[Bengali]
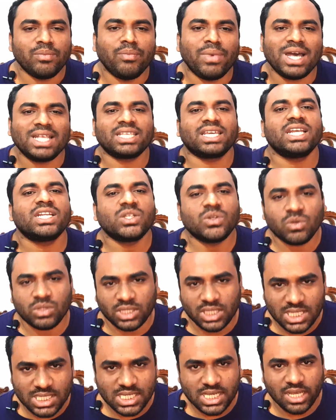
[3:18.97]
মার্কেট
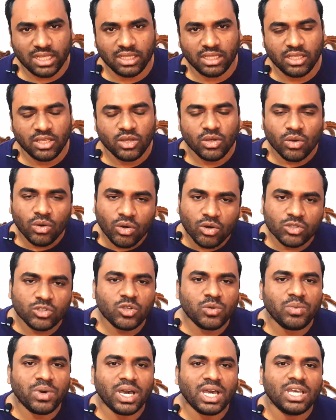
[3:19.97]
করতে যান
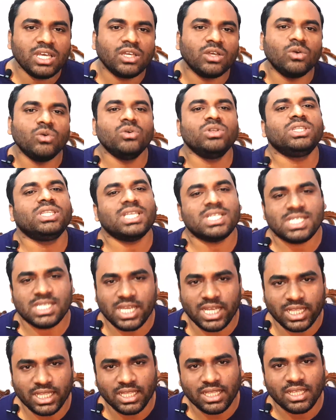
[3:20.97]
অথবা ঘুরতে
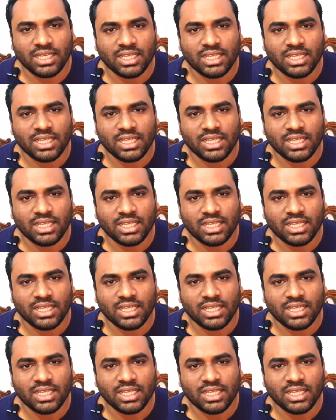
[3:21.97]
যান